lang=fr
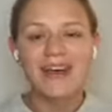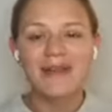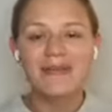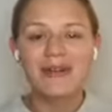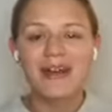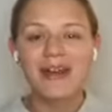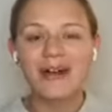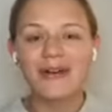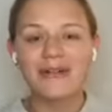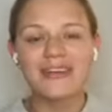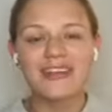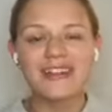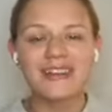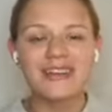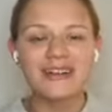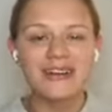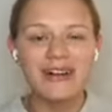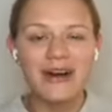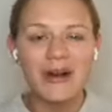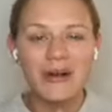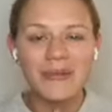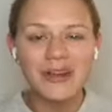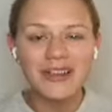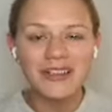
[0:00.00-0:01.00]
Vraiment là, on
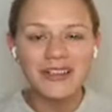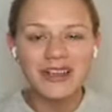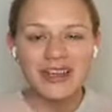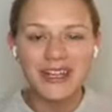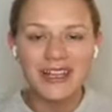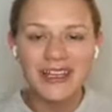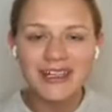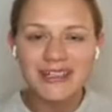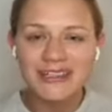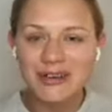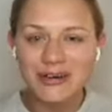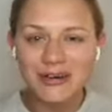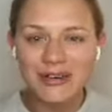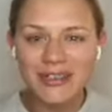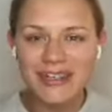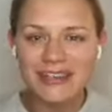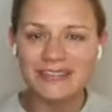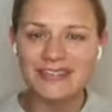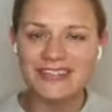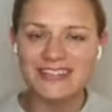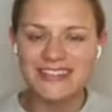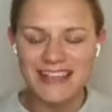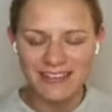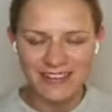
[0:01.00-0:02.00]
est en mode real
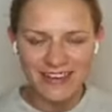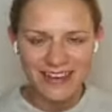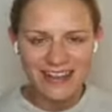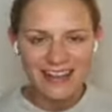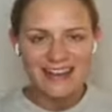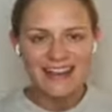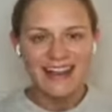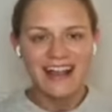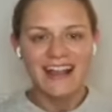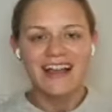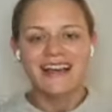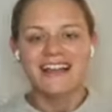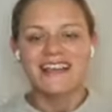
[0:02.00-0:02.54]
talk, vous savez.